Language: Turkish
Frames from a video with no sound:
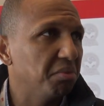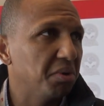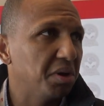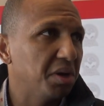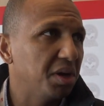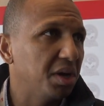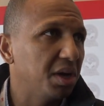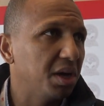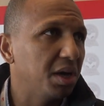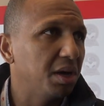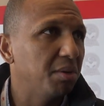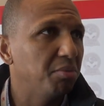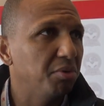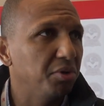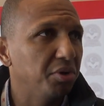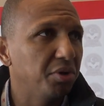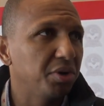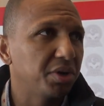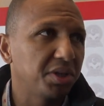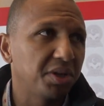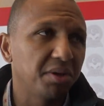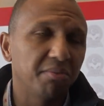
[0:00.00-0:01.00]
E, bu
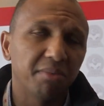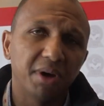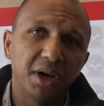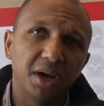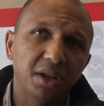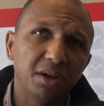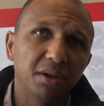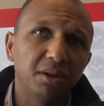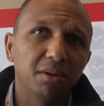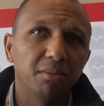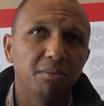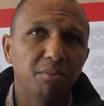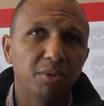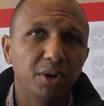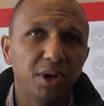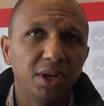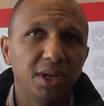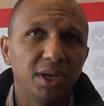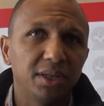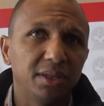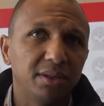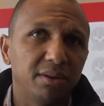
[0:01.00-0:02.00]
ihtimal
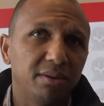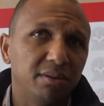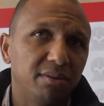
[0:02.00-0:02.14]
böyle